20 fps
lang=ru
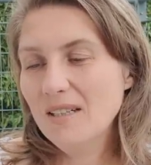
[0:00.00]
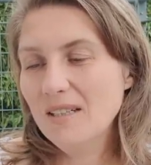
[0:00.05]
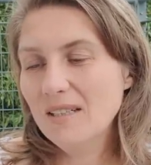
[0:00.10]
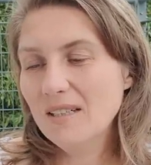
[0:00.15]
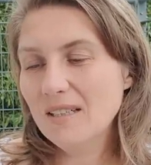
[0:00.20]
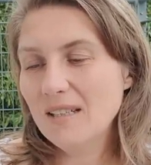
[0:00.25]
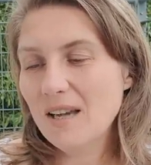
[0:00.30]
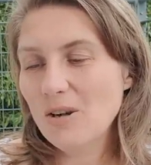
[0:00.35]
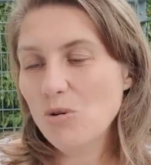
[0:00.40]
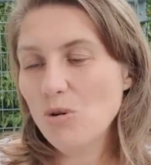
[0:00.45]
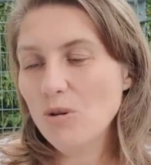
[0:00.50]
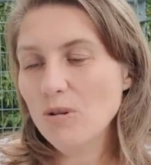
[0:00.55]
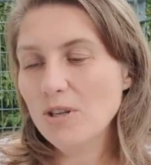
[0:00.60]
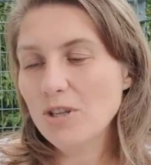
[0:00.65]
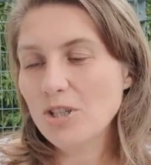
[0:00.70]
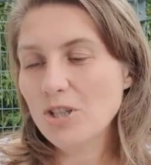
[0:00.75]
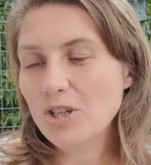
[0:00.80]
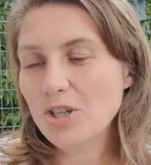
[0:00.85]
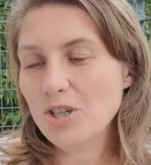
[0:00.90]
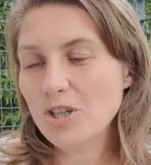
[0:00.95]

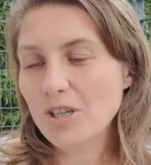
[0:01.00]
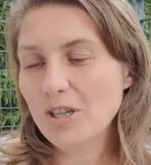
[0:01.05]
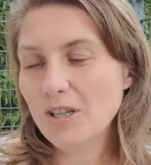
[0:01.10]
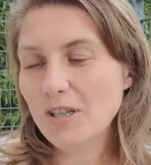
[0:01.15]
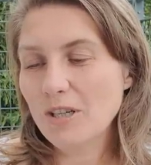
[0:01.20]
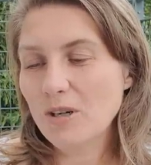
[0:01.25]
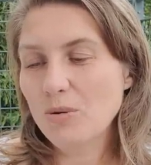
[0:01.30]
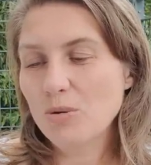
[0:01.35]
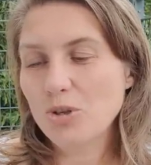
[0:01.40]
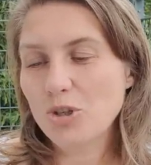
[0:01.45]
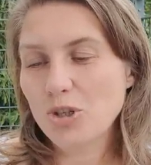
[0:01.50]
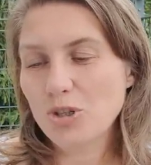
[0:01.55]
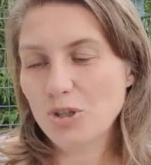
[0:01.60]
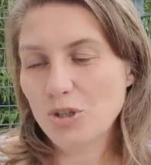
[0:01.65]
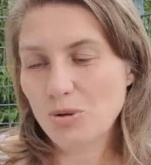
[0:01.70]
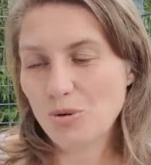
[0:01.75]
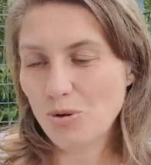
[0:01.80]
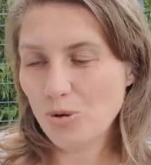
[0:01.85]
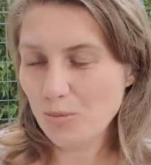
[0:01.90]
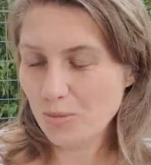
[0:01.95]
Глаголаше же к
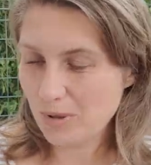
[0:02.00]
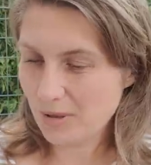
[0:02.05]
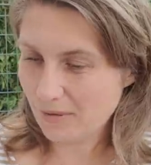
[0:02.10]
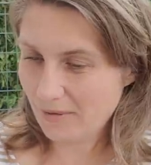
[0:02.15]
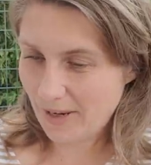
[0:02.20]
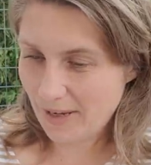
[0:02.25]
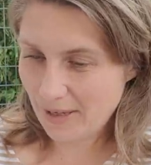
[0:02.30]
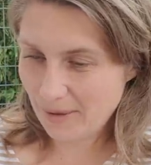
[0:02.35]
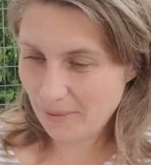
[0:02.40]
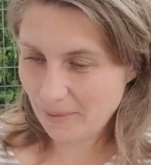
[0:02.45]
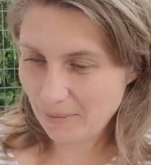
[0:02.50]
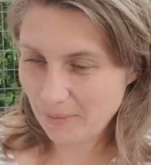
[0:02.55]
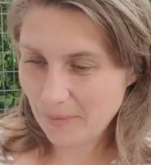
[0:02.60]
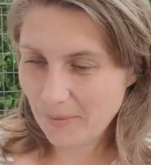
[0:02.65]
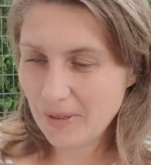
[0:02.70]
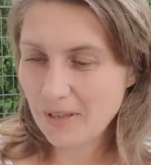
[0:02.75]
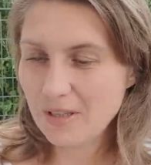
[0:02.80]
ученикам своим.